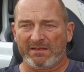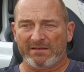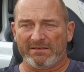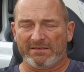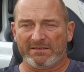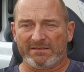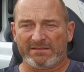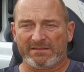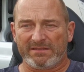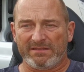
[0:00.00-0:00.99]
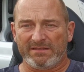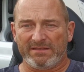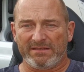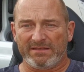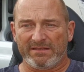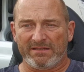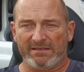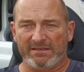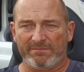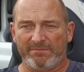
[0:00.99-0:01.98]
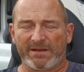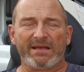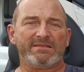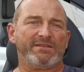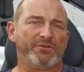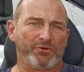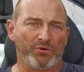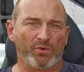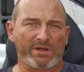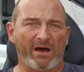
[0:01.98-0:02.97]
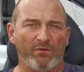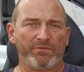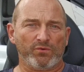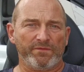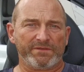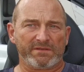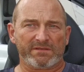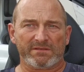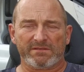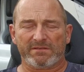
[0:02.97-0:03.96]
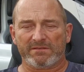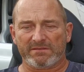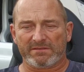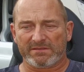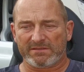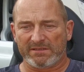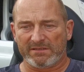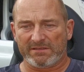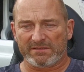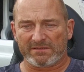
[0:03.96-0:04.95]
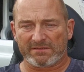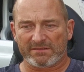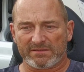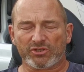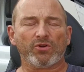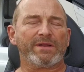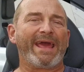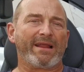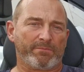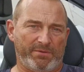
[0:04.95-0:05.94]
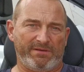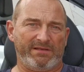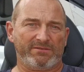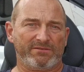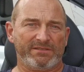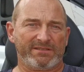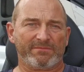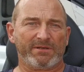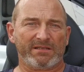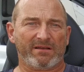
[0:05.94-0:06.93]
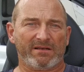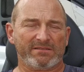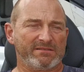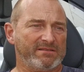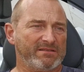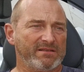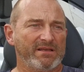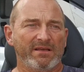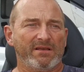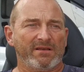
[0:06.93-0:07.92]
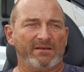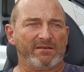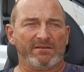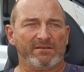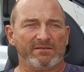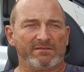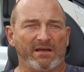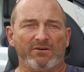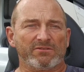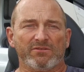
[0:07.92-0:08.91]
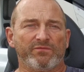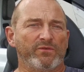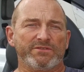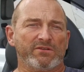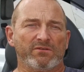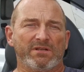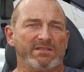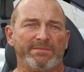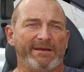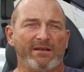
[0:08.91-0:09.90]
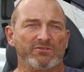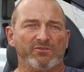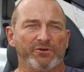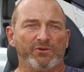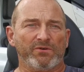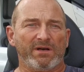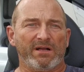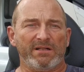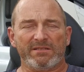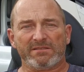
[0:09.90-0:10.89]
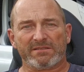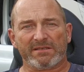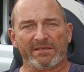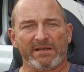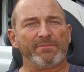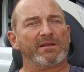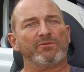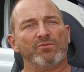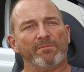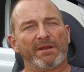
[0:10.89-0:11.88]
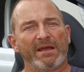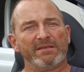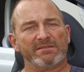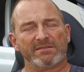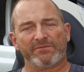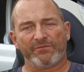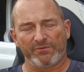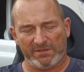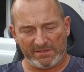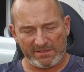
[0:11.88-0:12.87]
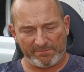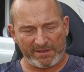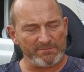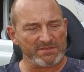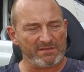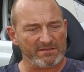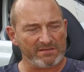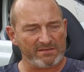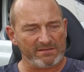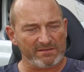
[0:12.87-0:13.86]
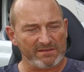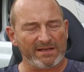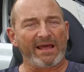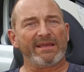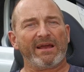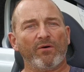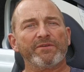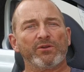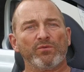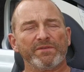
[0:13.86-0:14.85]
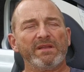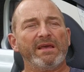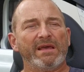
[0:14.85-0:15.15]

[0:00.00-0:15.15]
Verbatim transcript: Äh, die Preise, die Renault da aufruft, äh, sind schon herb. Also ich sag mal, da sind 1500, 2000 Euro als Reparaturpreis für die Bremsen gleich aufgerufen.